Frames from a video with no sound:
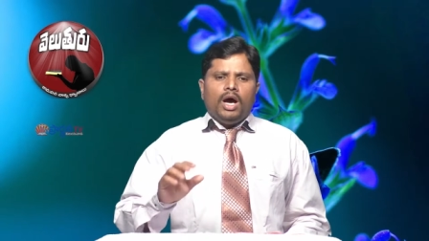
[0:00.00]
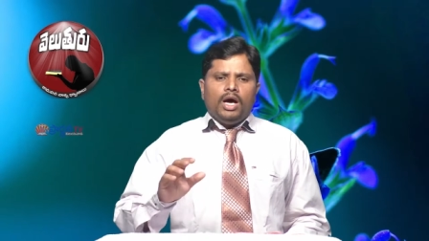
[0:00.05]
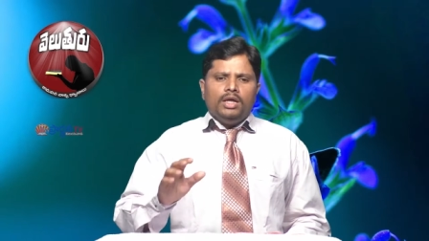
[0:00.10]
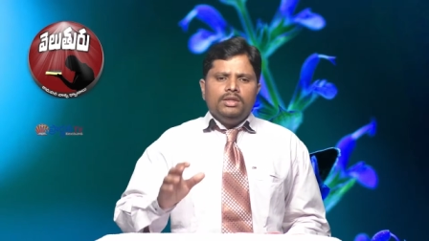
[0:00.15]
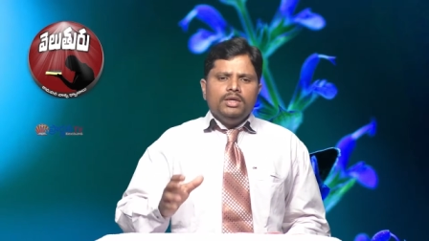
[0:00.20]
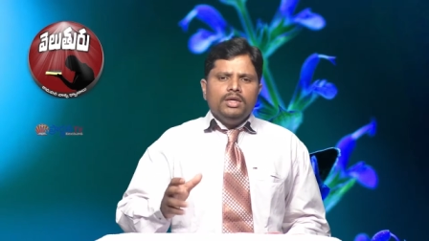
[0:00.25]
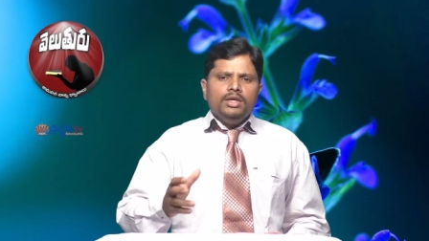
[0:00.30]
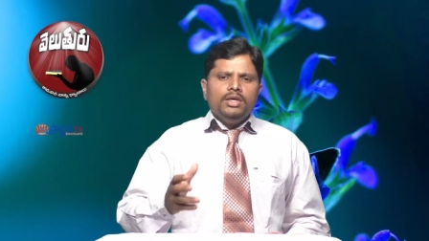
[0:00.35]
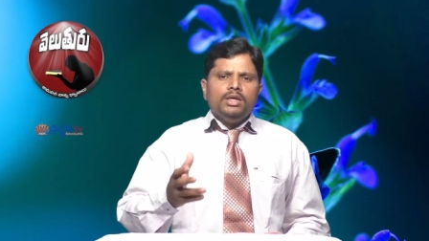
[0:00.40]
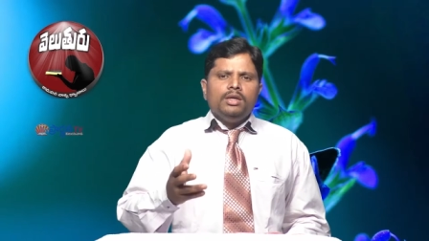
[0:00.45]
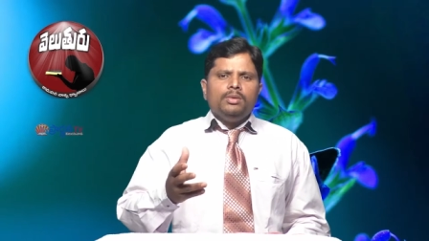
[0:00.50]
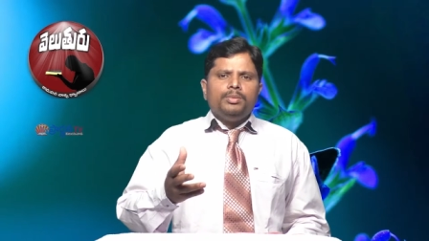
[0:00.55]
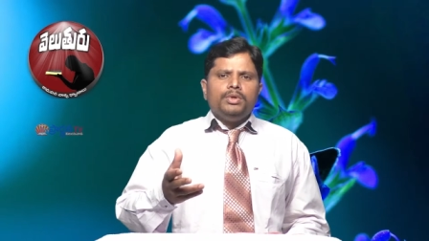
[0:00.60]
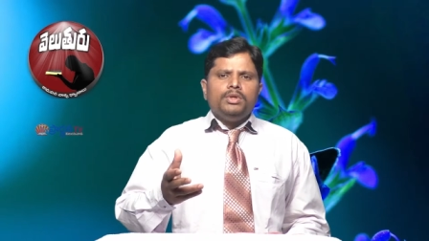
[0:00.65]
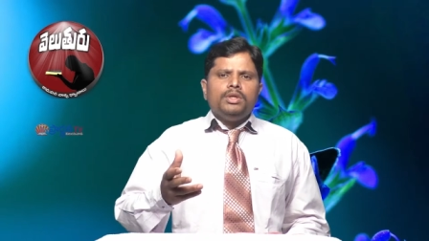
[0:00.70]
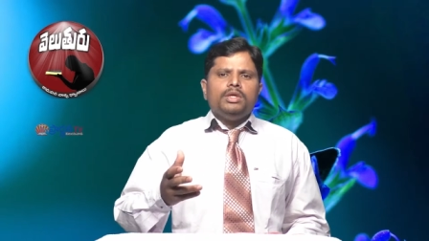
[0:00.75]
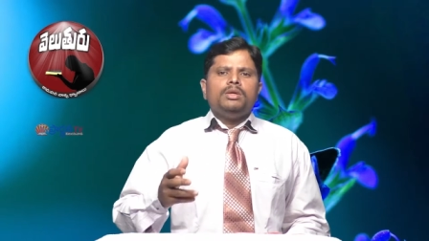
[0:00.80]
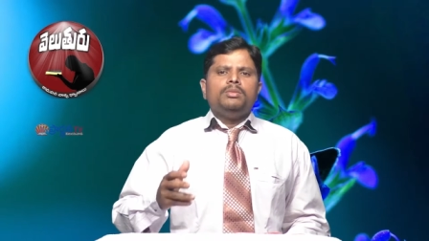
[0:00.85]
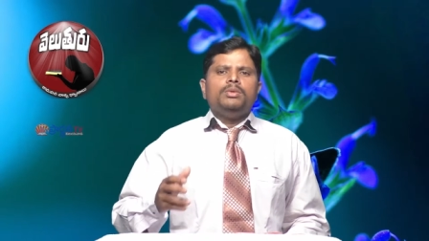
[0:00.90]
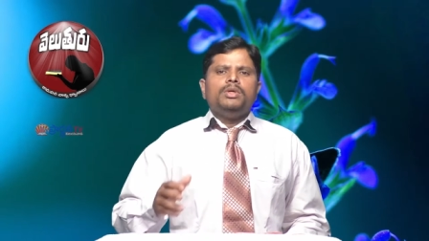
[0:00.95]
అది లేనప్పుడు
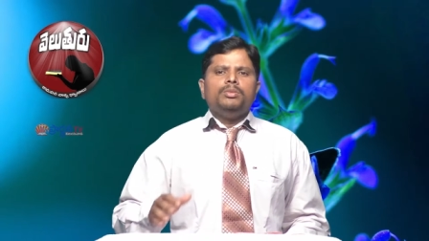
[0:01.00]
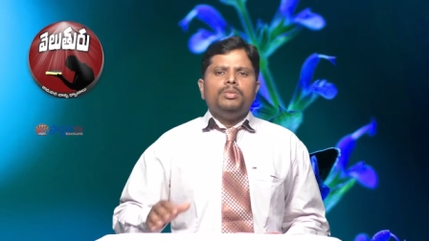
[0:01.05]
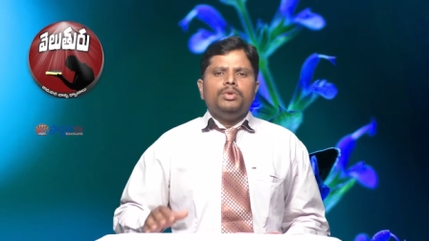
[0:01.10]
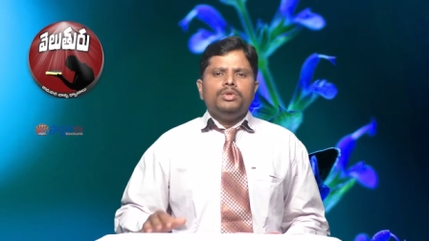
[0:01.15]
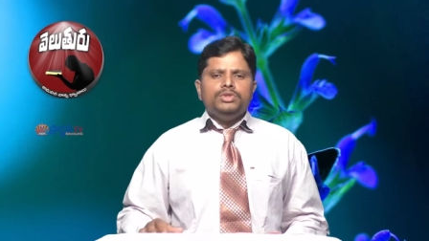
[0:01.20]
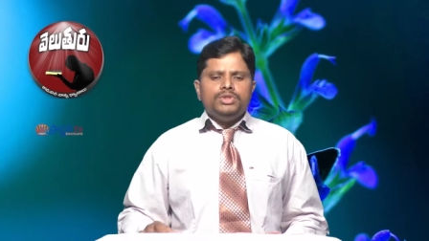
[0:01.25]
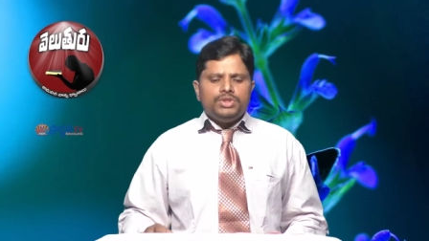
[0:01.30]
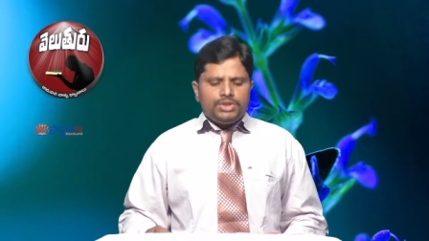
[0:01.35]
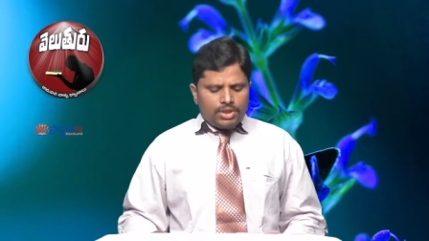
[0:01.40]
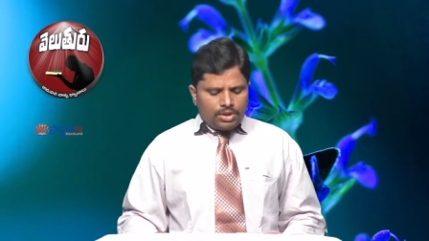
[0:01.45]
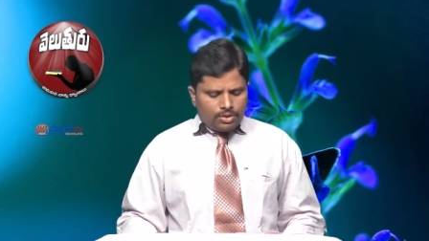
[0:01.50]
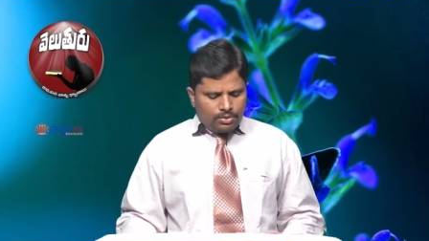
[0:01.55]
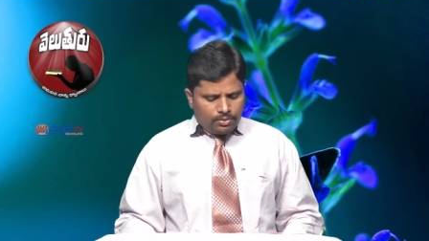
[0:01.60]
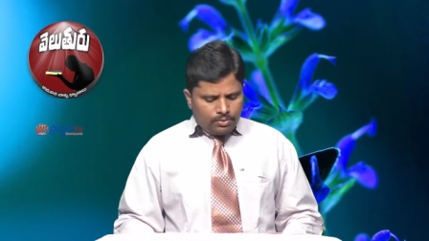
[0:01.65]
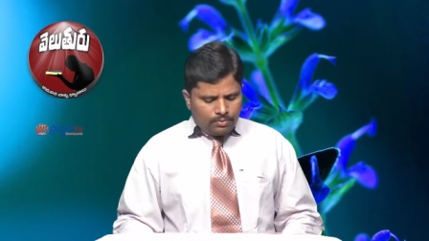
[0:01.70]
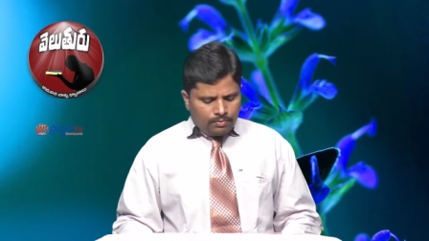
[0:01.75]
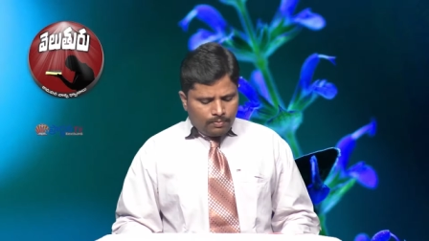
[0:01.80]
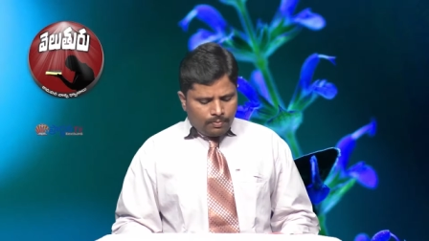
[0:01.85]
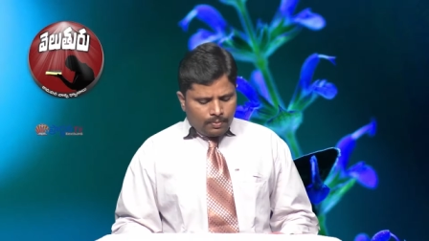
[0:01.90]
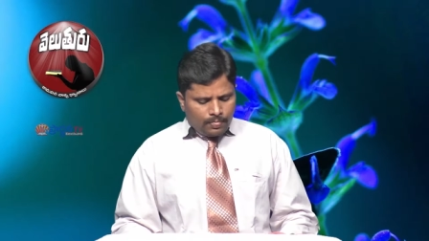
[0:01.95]
నిలబడి బోధించారు
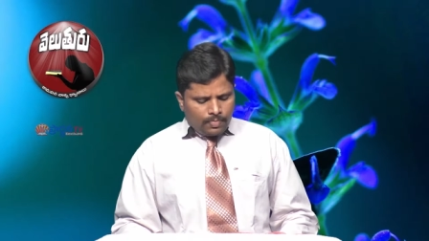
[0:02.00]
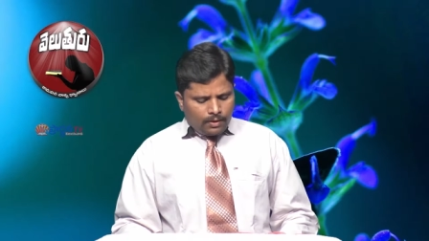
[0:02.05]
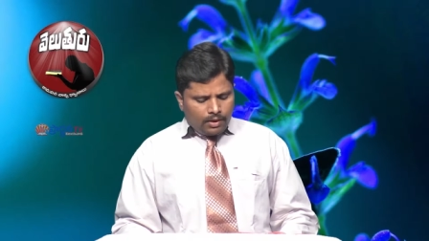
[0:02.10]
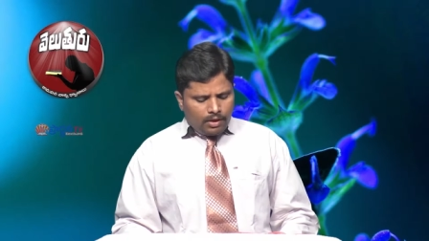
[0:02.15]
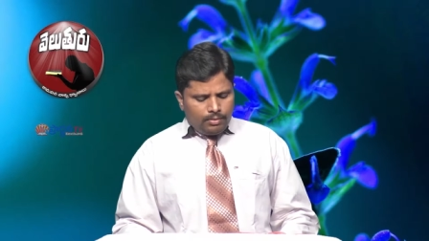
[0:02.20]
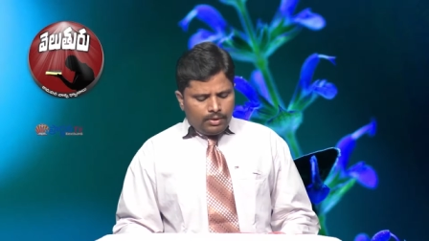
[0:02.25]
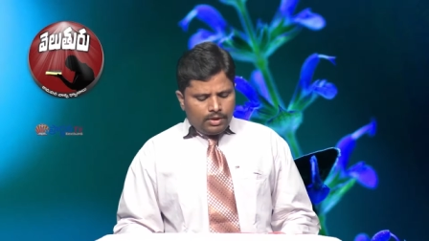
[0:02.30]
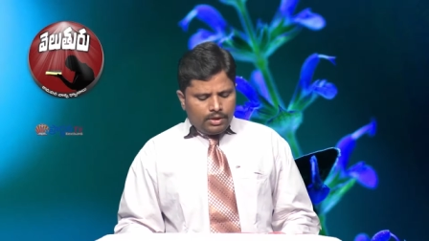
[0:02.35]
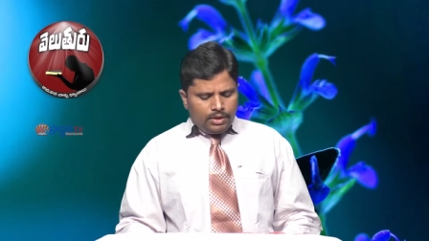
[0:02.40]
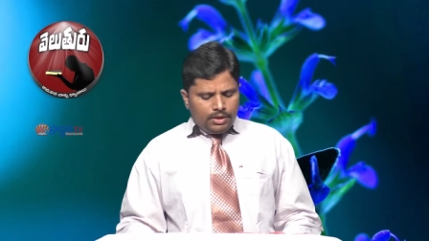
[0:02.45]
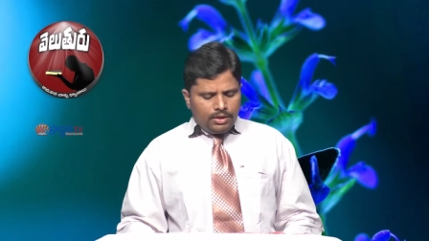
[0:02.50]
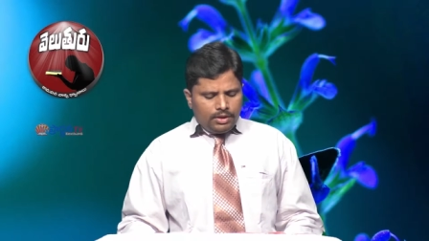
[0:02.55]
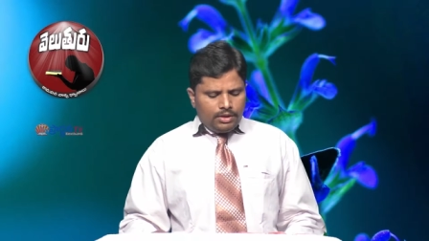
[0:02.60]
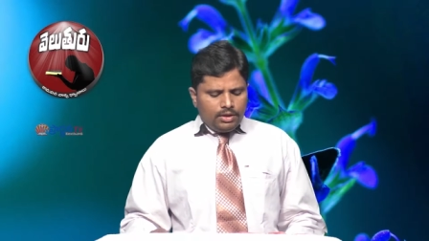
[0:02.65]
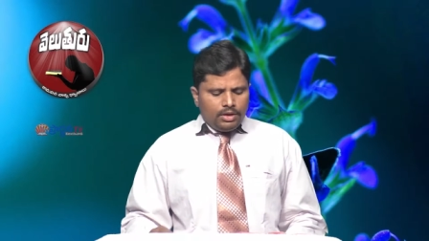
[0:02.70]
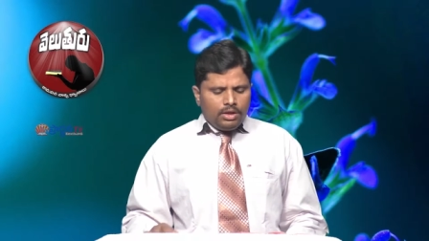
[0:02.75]
కాబట్టి